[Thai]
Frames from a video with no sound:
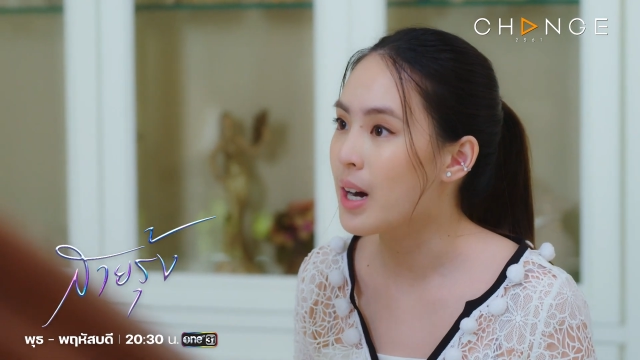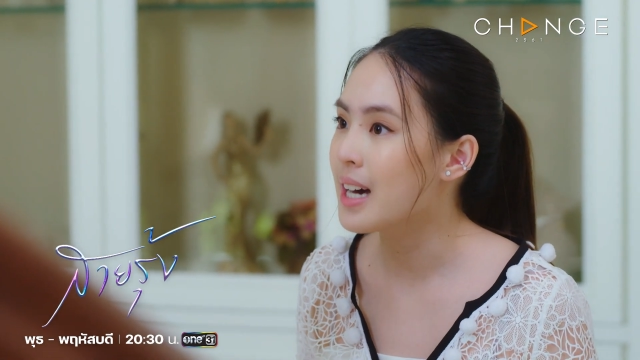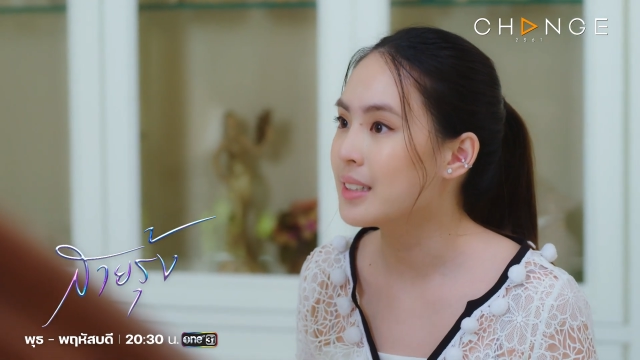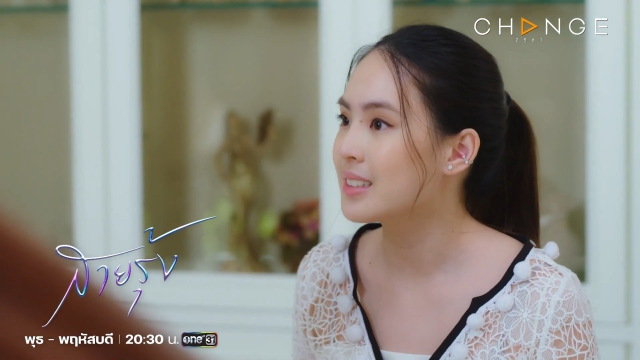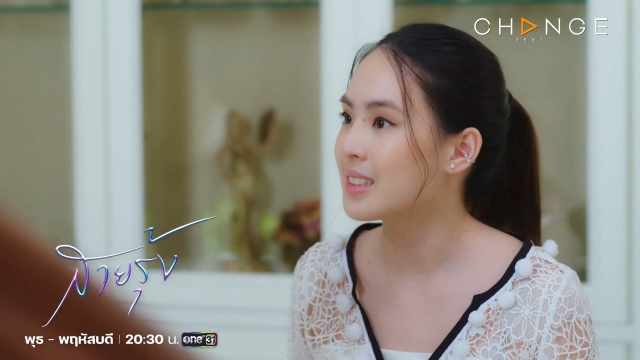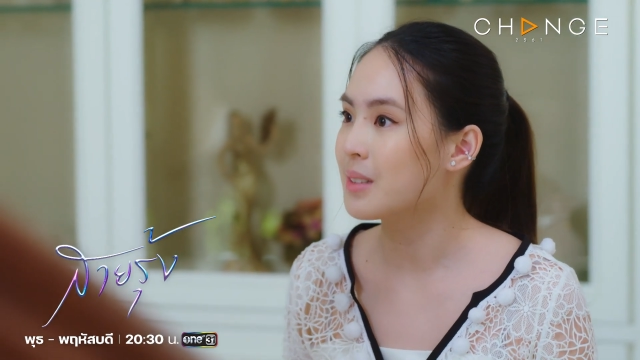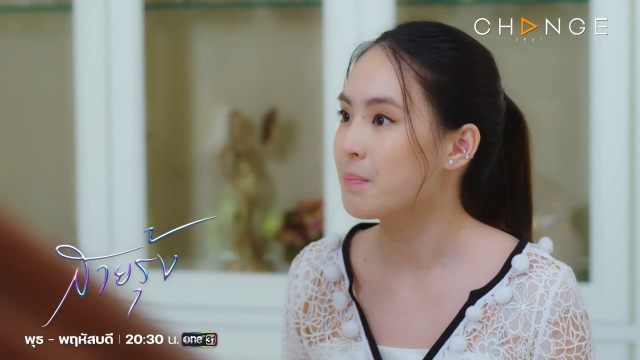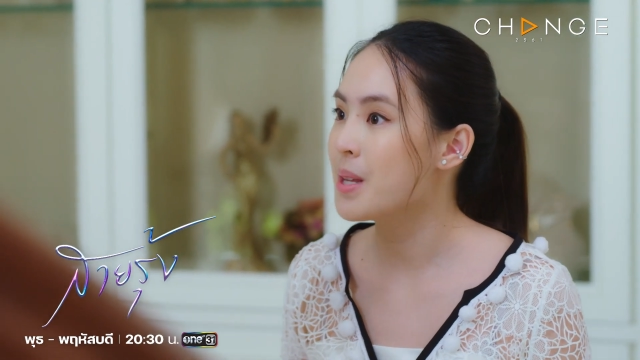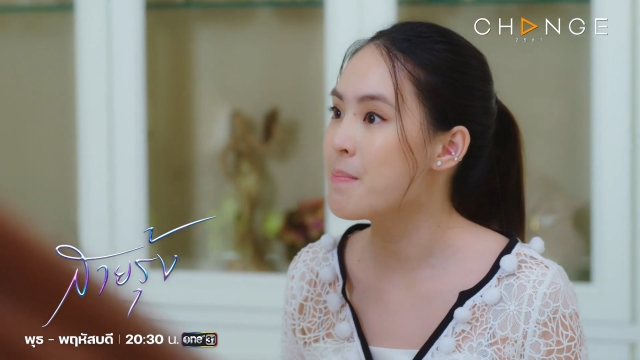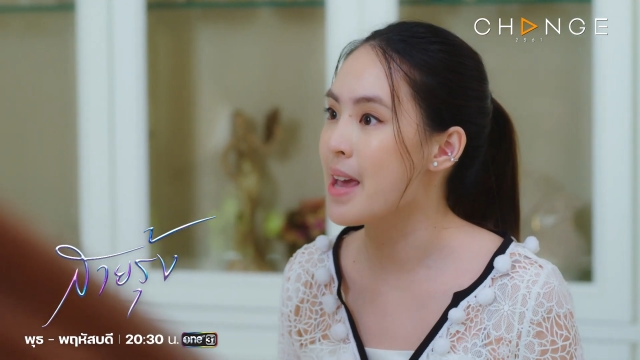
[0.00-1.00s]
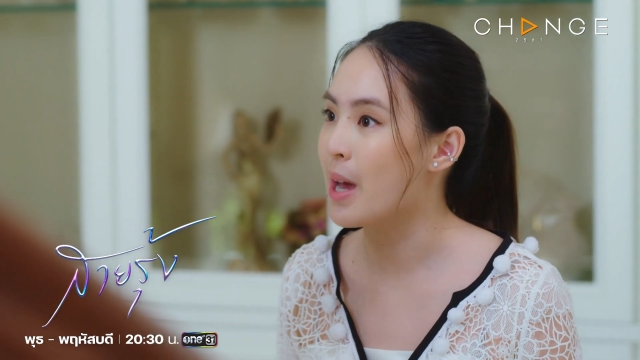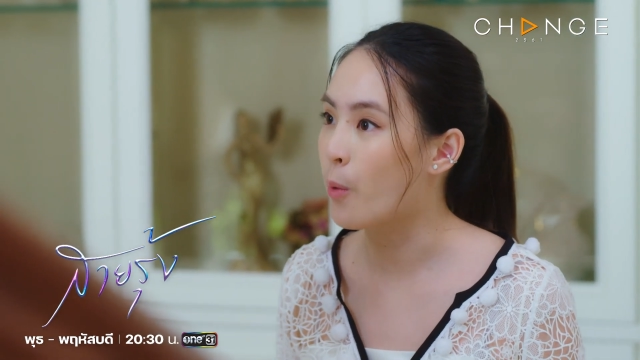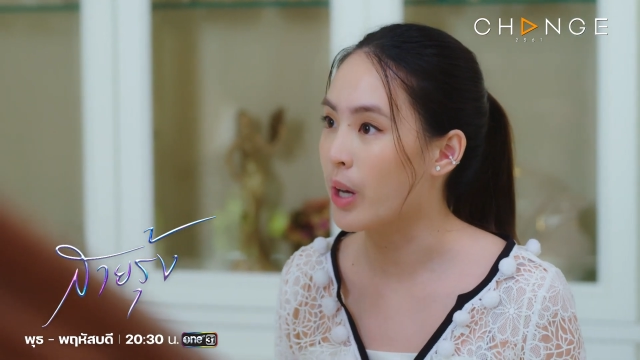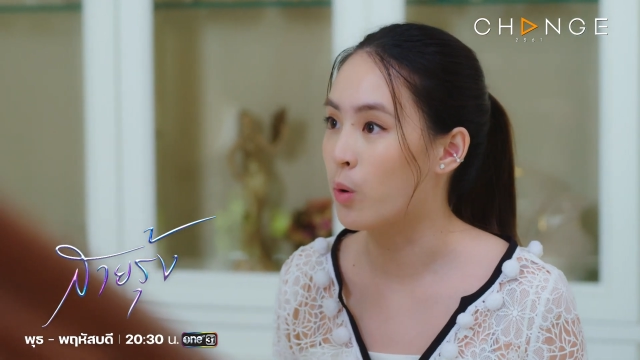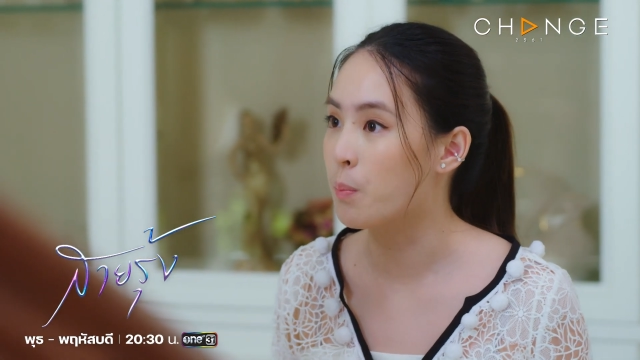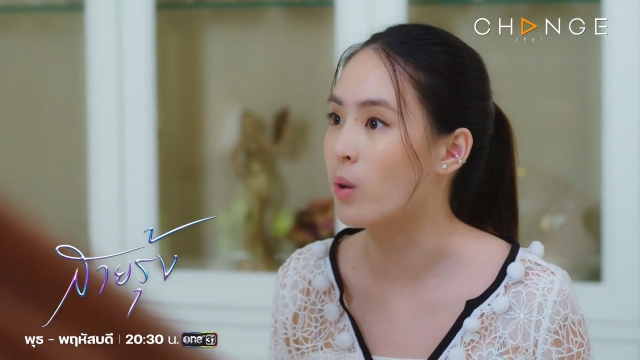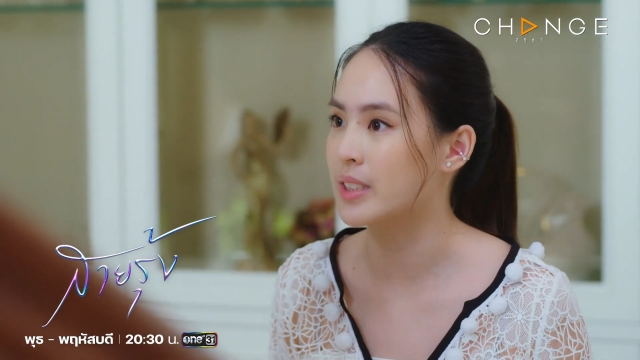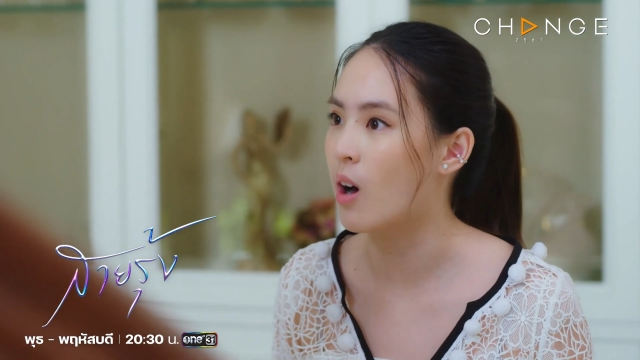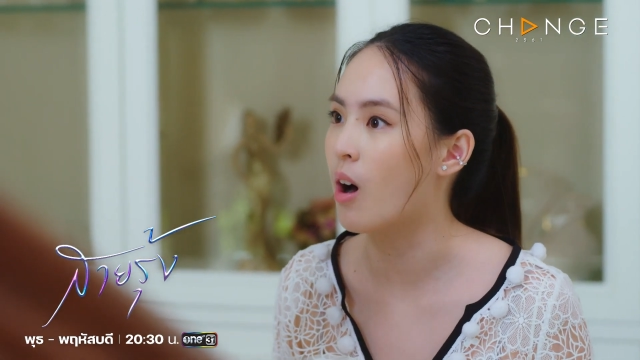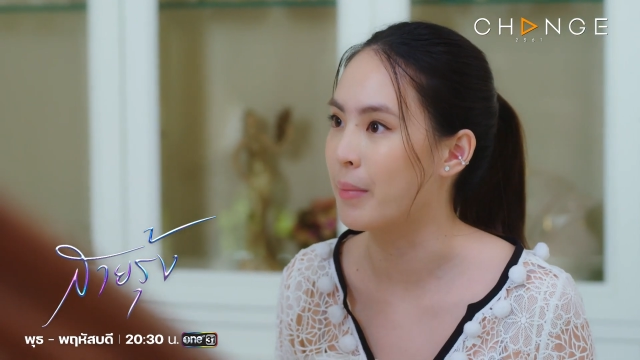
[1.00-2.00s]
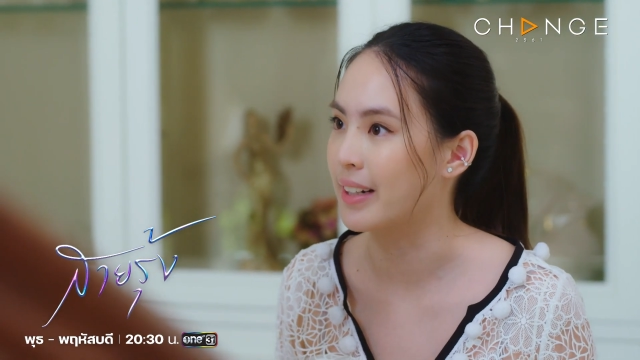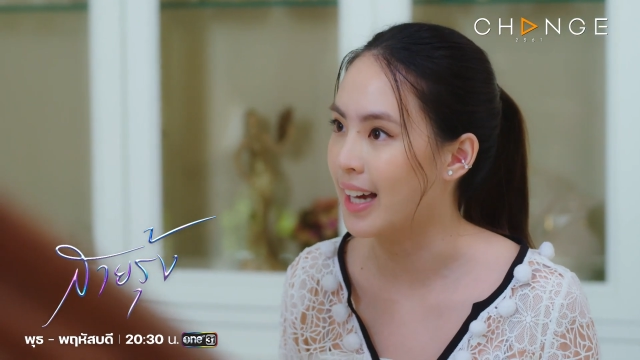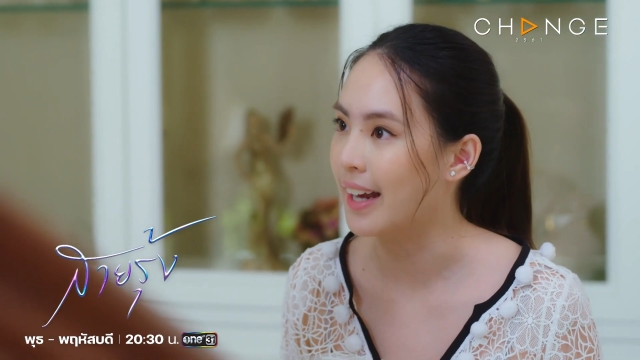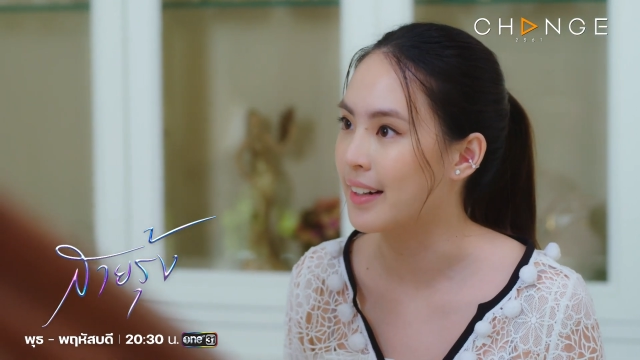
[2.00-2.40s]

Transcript: ว่าพี่เมย์คุยกับคุณพงศธรเหมือนกัน